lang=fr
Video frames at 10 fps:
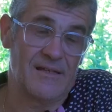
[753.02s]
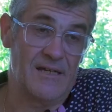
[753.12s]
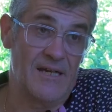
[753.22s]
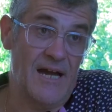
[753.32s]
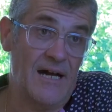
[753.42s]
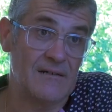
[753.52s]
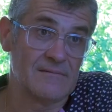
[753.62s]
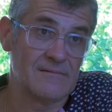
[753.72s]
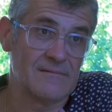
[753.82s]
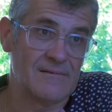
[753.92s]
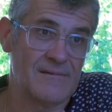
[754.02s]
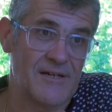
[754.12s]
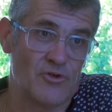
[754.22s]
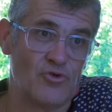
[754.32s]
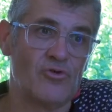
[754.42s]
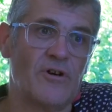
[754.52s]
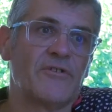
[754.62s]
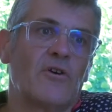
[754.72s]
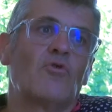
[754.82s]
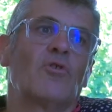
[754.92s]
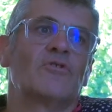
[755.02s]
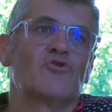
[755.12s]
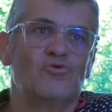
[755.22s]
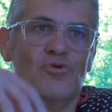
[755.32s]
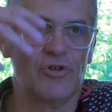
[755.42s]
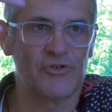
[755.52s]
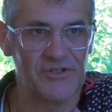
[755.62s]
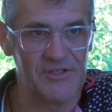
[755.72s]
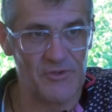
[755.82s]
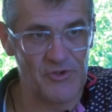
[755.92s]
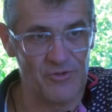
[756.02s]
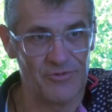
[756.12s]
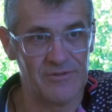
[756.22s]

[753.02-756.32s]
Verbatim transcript: Et là, est-ce que tu rentres encore dans une autre dimension ah oui, là,